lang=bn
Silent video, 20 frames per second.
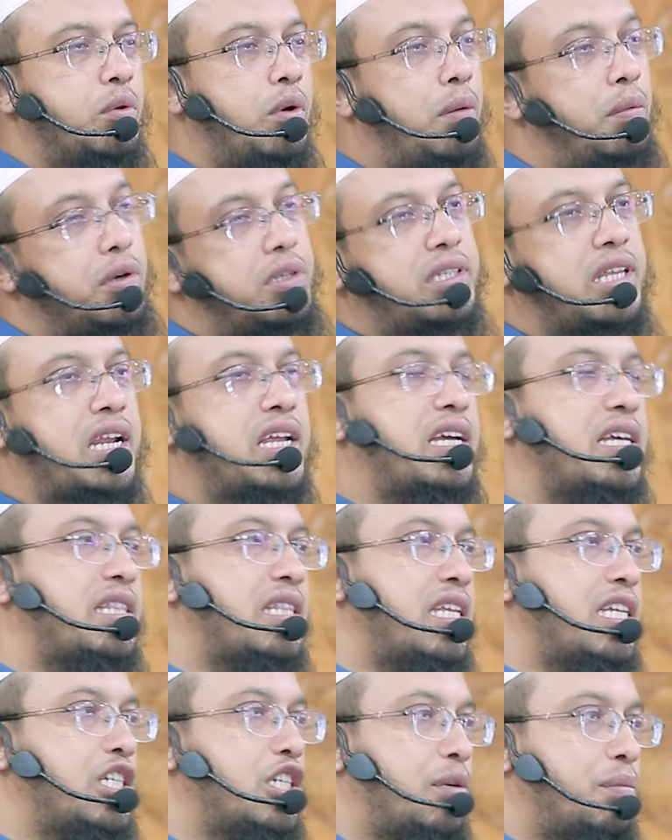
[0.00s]
অমুক তারিখে
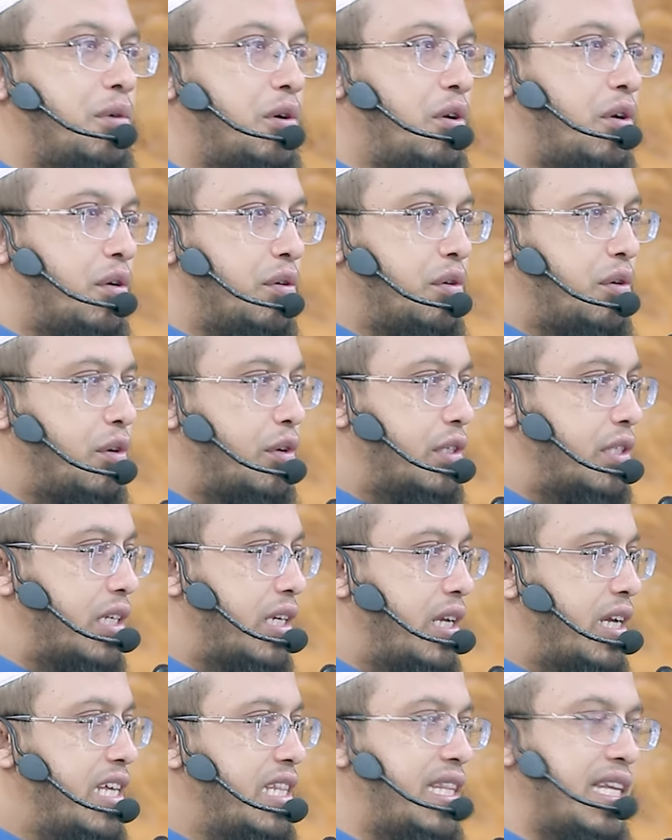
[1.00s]
তিনি জন্মগ্রহণ করেছেন
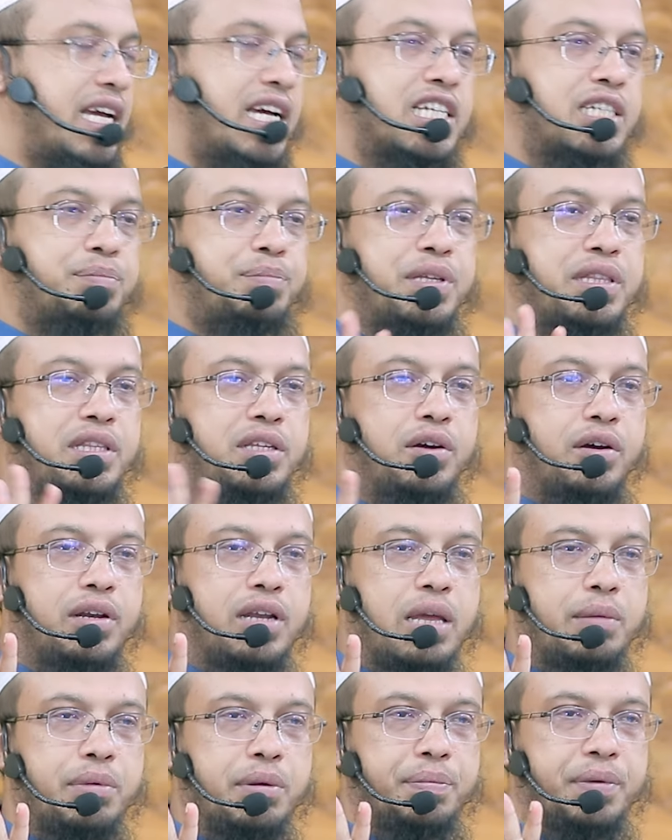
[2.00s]
ইতিহাসবিদগণ
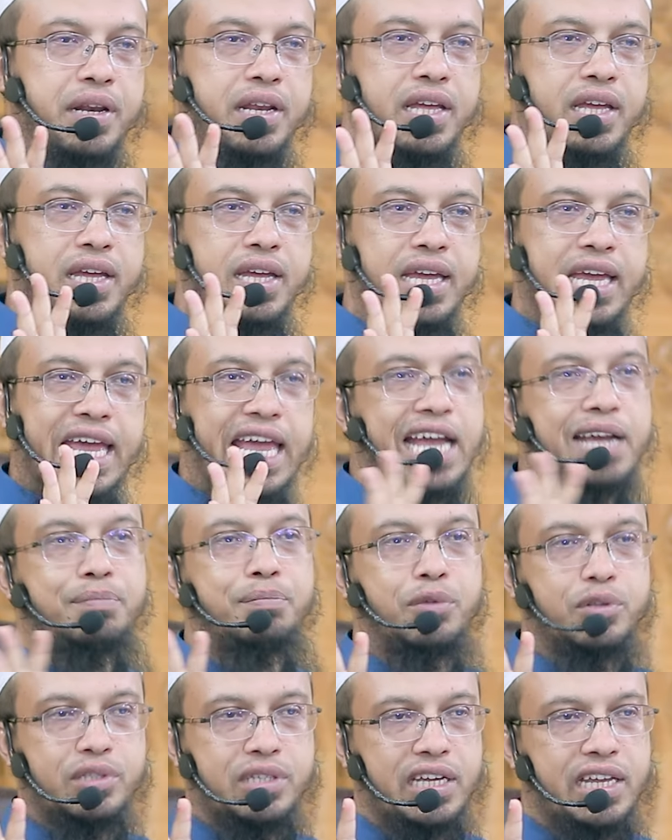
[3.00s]
এ ব্যাপারে
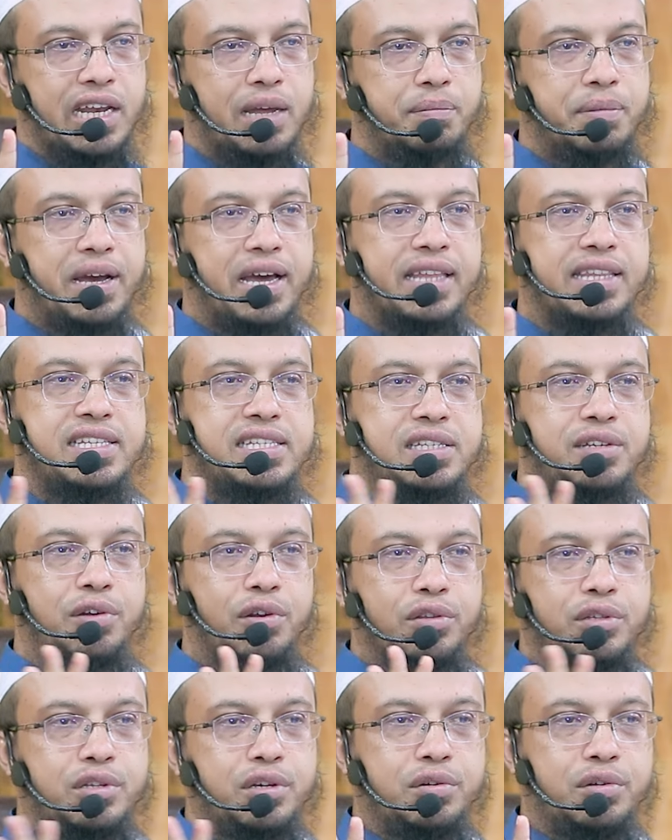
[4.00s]
একমত কিনা বা হাদিস
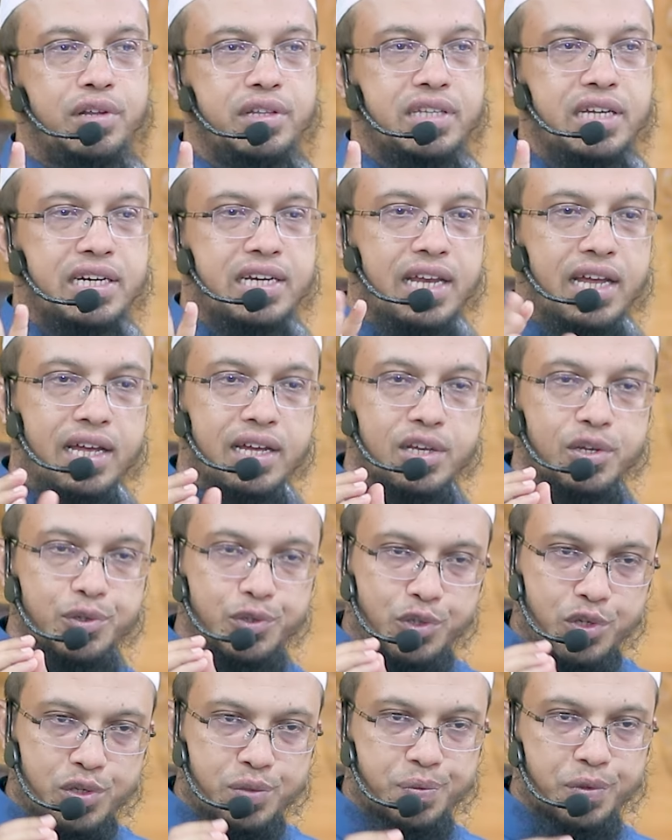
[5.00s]
গ্রন্থগুলোতে এটা
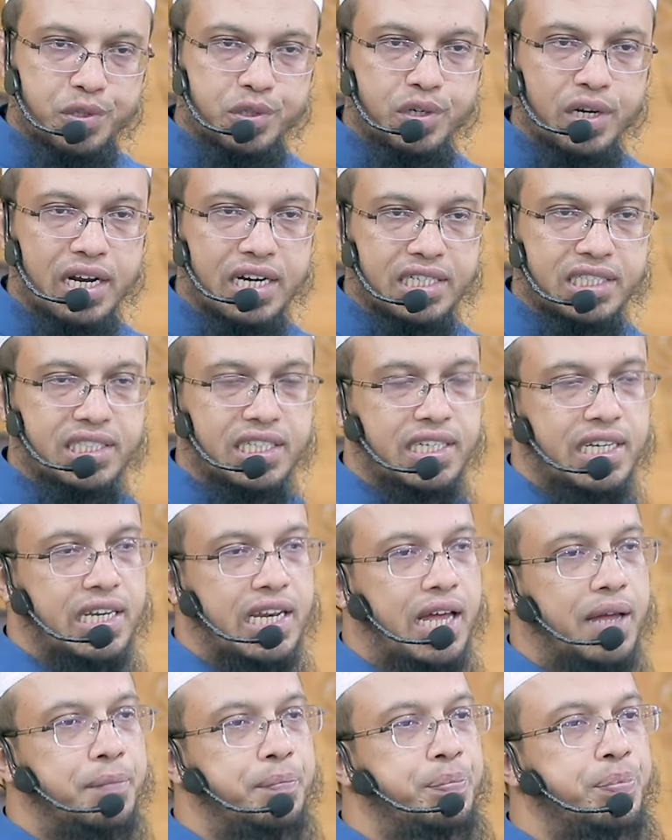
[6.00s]
সুস্পষ্ট আসছে কিনা